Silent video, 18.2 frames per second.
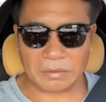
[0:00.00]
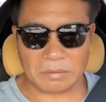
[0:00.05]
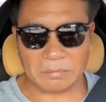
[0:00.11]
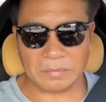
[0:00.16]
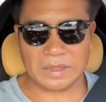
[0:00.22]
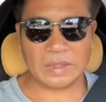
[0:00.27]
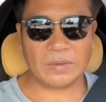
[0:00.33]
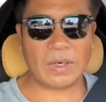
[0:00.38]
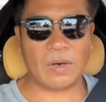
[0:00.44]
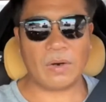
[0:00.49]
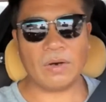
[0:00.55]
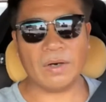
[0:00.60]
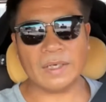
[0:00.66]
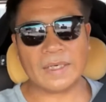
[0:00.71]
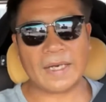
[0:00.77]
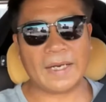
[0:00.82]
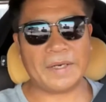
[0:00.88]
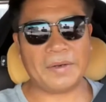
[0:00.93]
ต้อง ไม่ ใช่ว่าออก
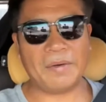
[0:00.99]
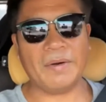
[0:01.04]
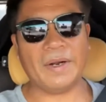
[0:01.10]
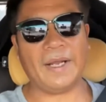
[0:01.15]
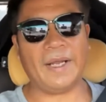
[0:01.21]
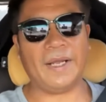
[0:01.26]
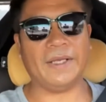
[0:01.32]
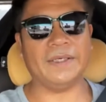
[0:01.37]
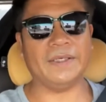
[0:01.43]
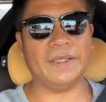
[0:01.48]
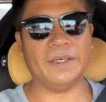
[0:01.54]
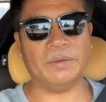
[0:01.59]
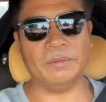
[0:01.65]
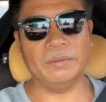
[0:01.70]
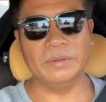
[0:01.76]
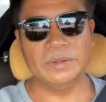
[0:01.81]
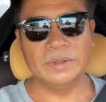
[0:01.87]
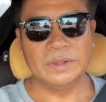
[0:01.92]
ร่างกาย ในห้อง แอร์ อย่าง เดียว
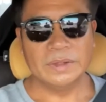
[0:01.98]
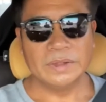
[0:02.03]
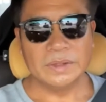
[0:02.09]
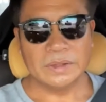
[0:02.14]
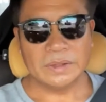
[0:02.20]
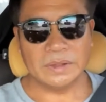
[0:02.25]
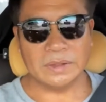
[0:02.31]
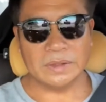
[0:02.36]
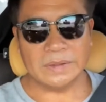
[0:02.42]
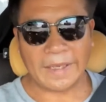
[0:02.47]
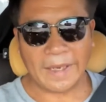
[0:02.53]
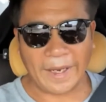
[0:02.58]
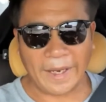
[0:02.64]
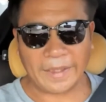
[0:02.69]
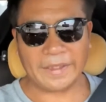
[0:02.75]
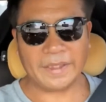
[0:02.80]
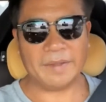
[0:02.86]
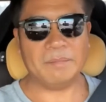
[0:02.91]
คือ แด
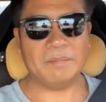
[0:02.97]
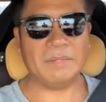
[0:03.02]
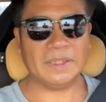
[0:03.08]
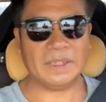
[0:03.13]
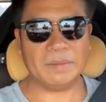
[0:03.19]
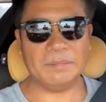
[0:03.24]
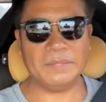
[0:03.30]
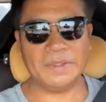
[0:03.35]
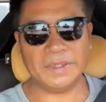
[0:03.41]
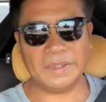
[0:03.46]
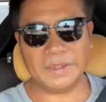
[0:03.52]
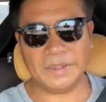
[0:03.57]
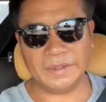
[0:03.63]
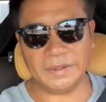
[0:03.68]
ด เนี่ย มันจะมี